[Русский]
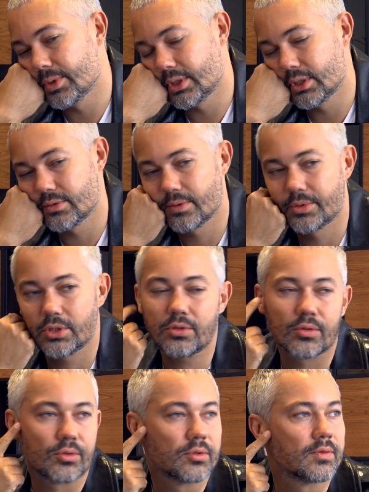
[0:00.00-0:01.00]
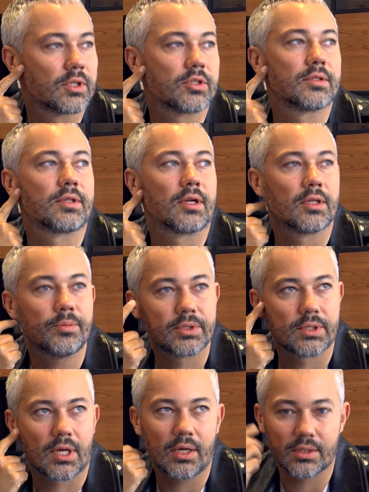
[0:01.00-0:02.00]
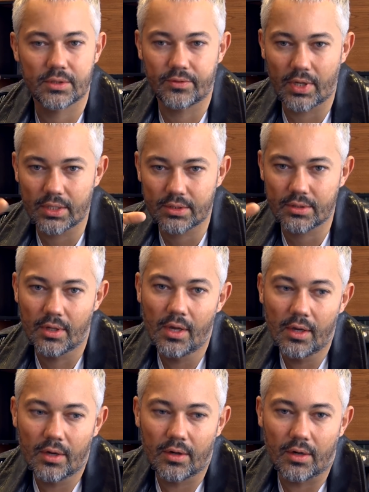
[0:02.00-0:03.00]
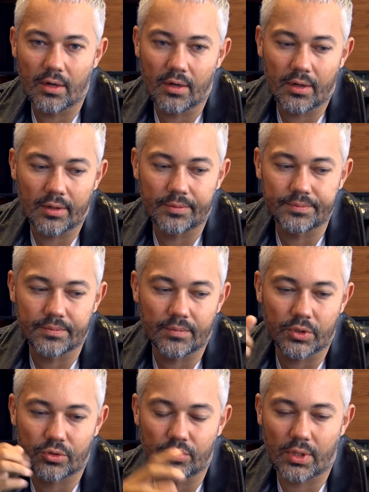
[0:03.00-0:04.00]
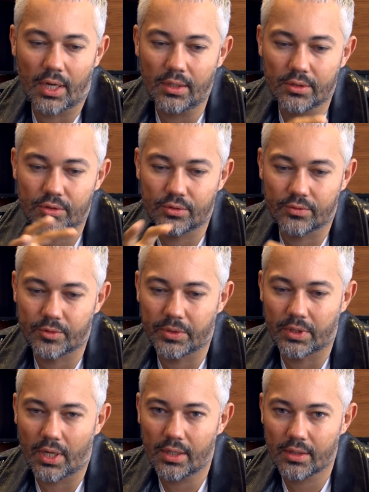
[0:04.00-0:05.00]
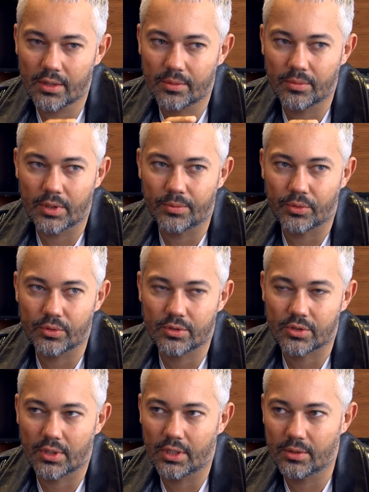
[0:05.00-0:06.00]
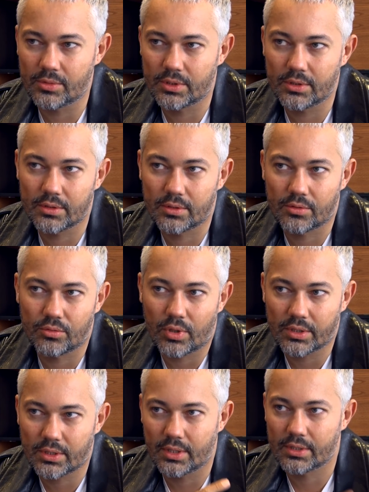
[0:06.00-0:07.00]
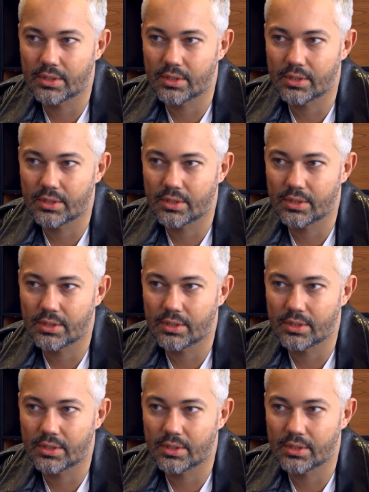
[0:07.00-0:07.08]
поднять вообще, что люди в нашей стране потеряли связь э, между реальностью, воспитанием и просто желанием сделать это дурацкое